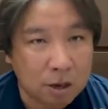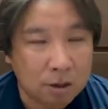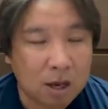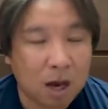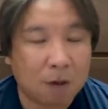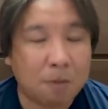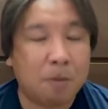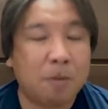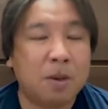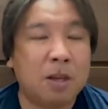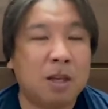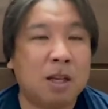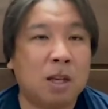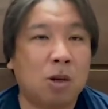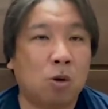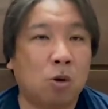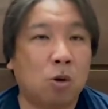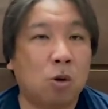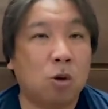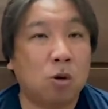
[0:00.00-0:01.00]
で、甘めに行った
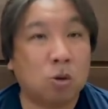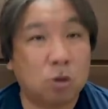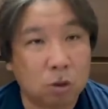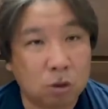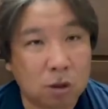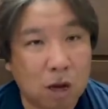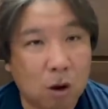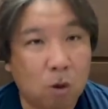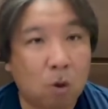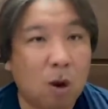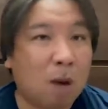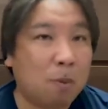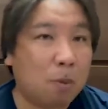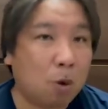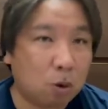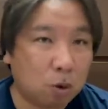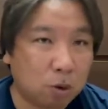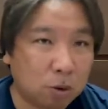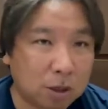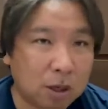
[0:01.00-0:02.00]
ところを2打、だ、
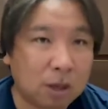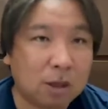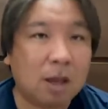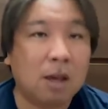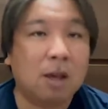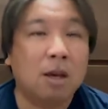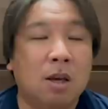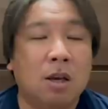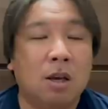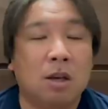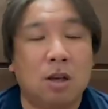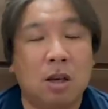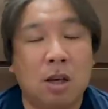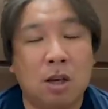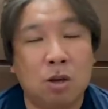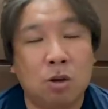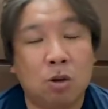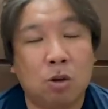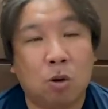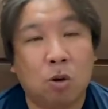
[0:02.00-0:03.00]
フォアボールっていうね、えー、
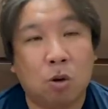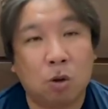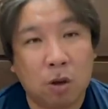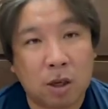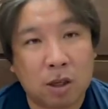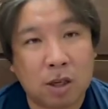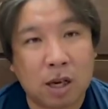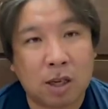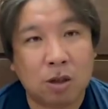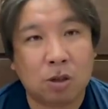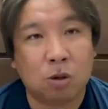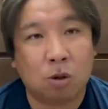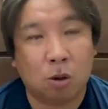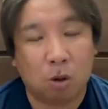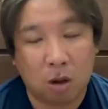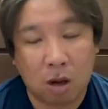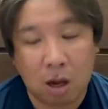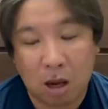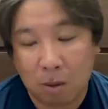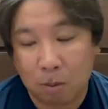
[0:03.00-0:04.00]
いうところでチャンスを、
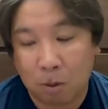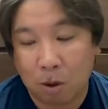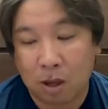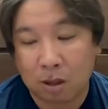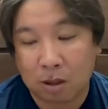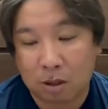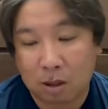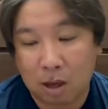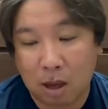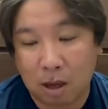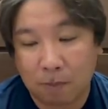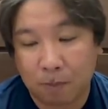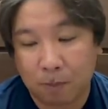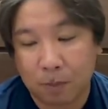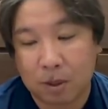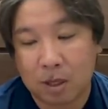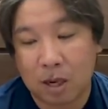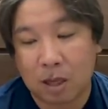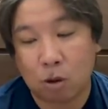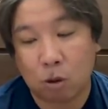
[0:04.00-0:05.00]
えー、もらって、
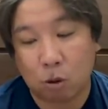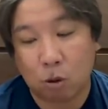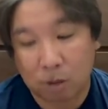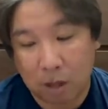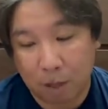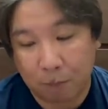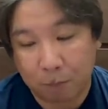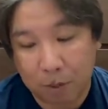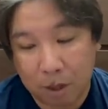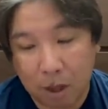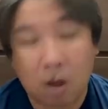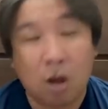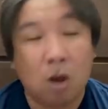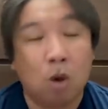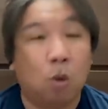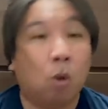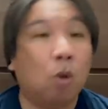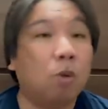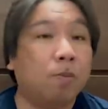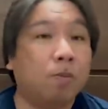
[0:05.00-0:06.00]
3得点。ね、
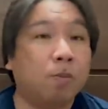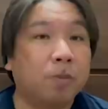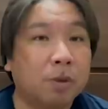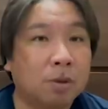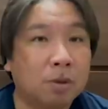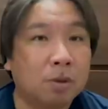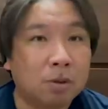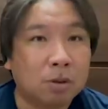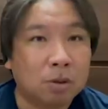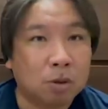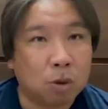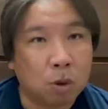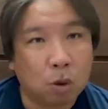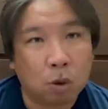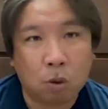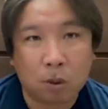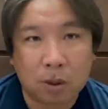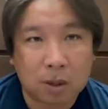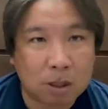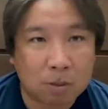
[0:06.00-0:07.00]
お
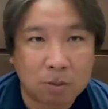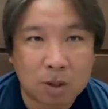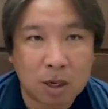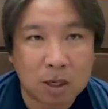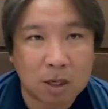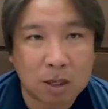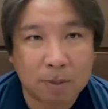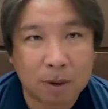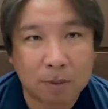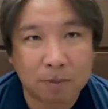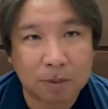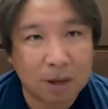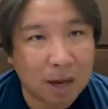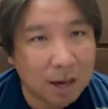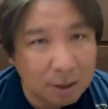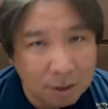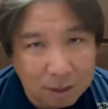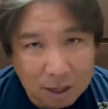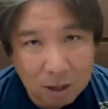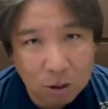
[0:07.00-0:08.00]
今日は侍ジャパン
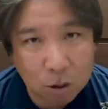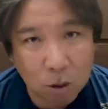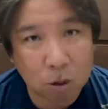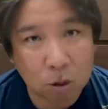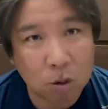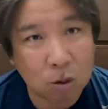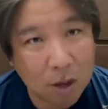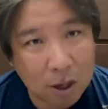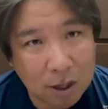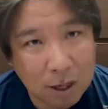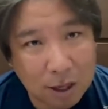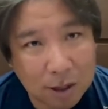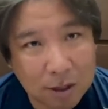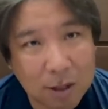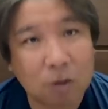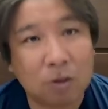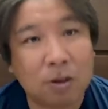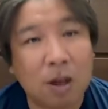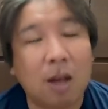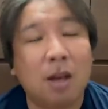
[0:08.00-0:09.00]
何点取るのかなっ
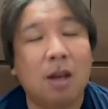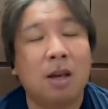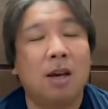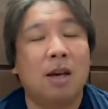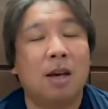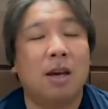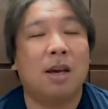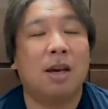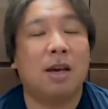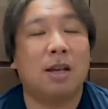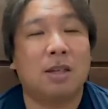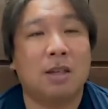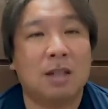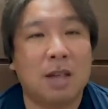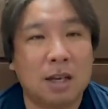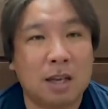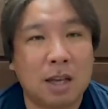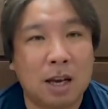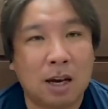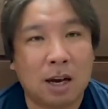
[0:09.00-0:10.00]
ていうね、えー、試
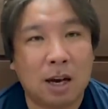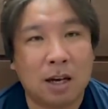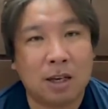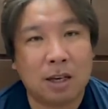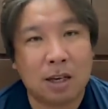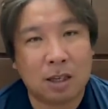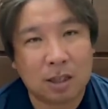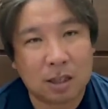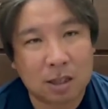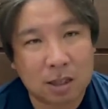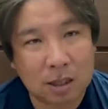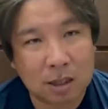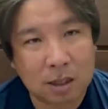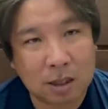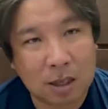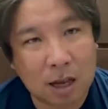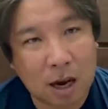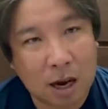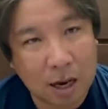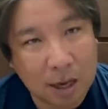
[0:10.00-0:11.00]
合展開でし
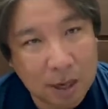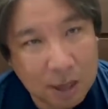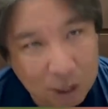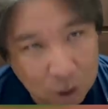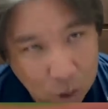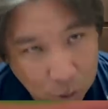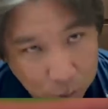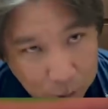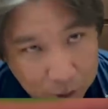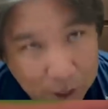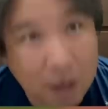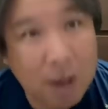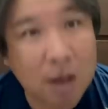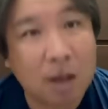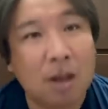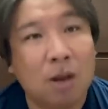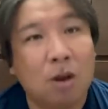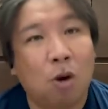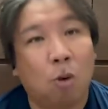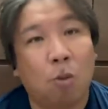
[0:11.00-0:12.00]
たけどもね、
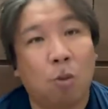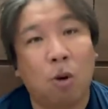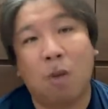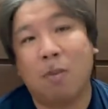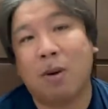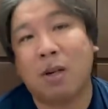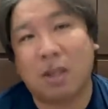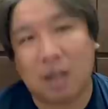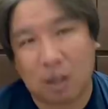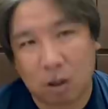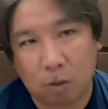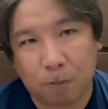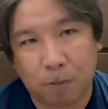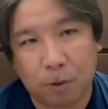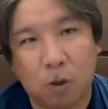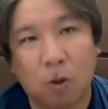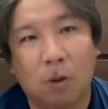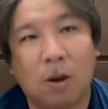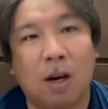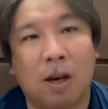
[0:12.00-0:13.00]
思いましたけど、
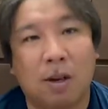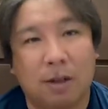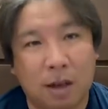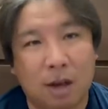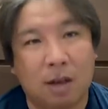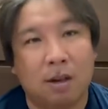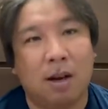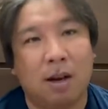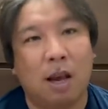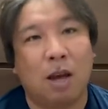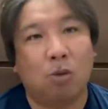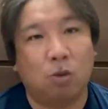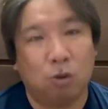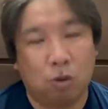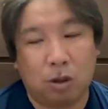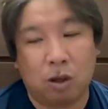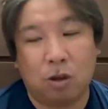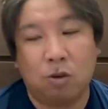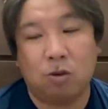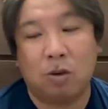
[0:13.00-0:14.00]
そっからね、冷風っ
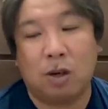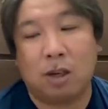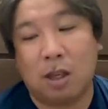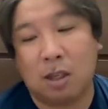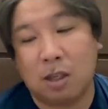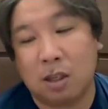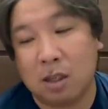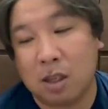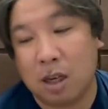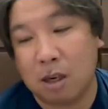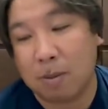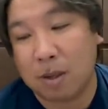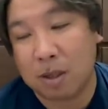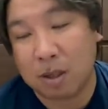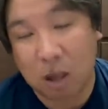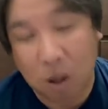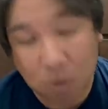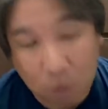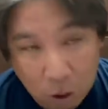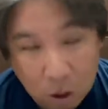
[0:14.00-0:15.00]
ていう形になります
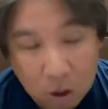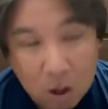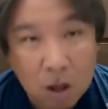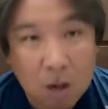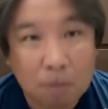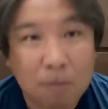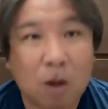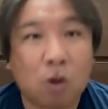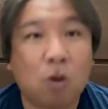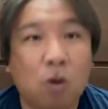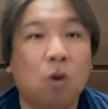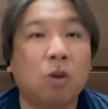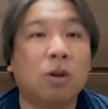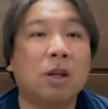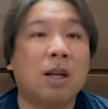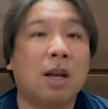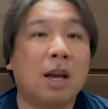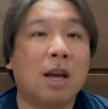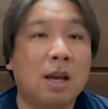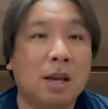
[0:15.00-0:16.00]
けども、まあ、ここ
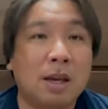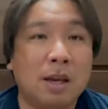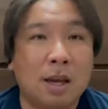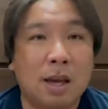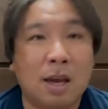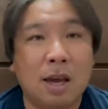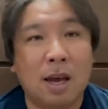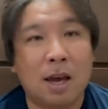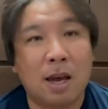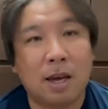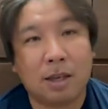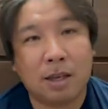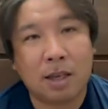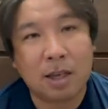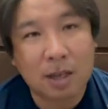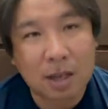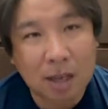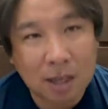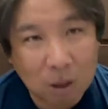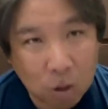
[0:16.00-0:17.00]
でね、えー、気
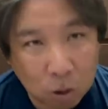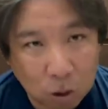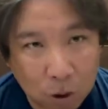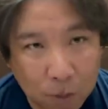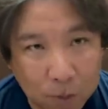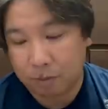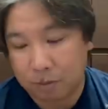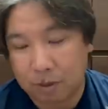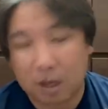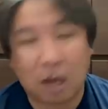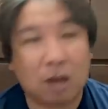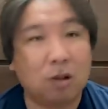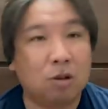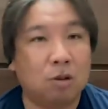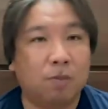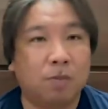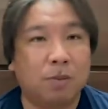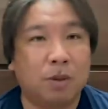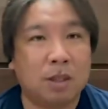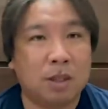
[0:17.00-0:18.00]
になったことチェック
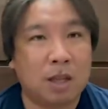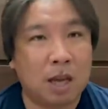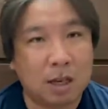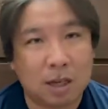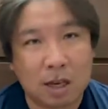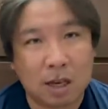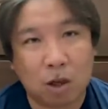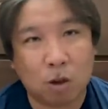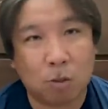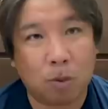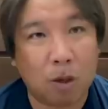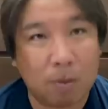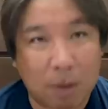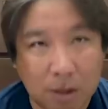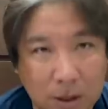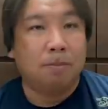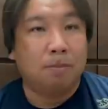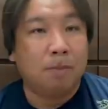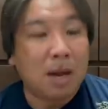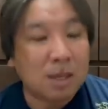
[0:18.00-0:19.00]
していきたいと思いま
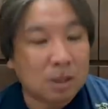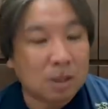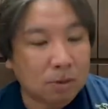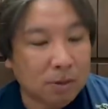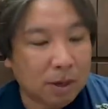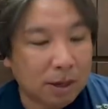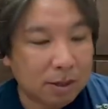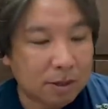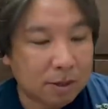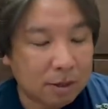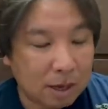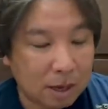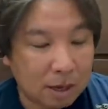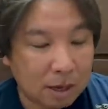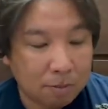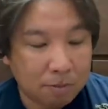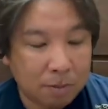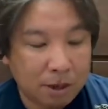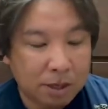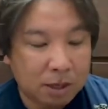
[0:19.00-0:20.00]
す。まずはですね、
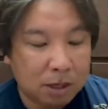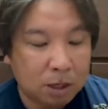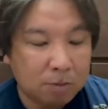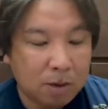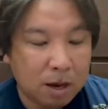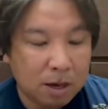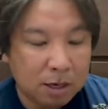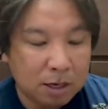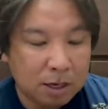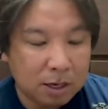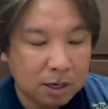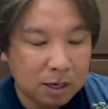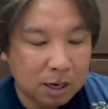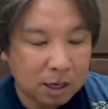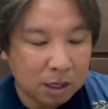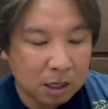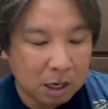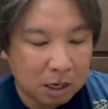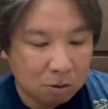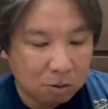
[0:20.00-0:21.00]
まあ一番気に
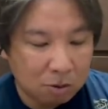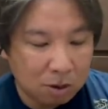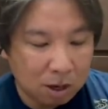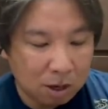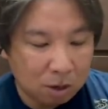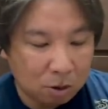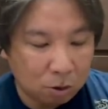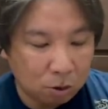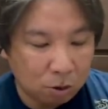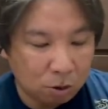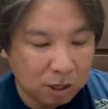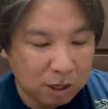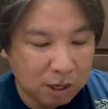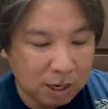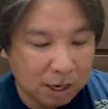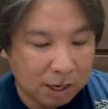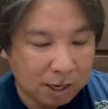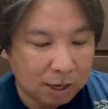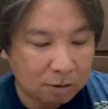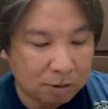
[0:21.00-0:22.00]
なったのは、この日
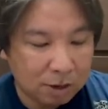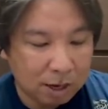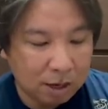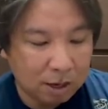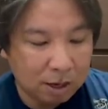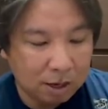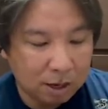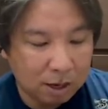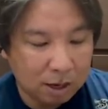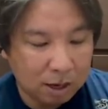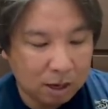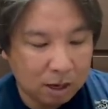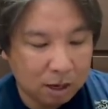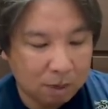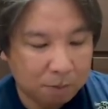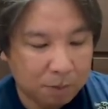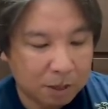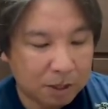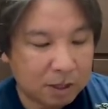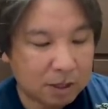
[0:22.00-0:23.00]
投げるね、
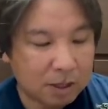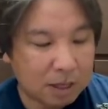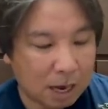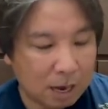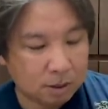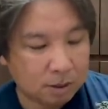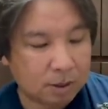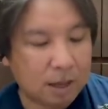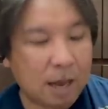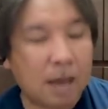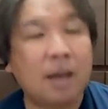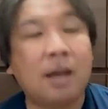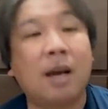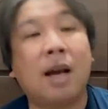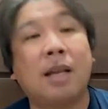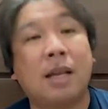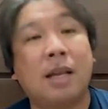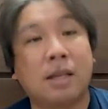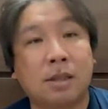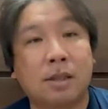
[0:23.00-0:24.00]
えー、ピッチャー、千
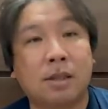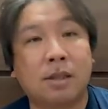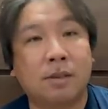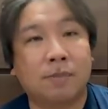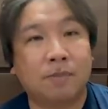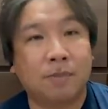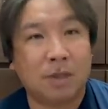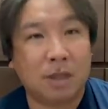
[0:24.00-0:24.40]
賀です。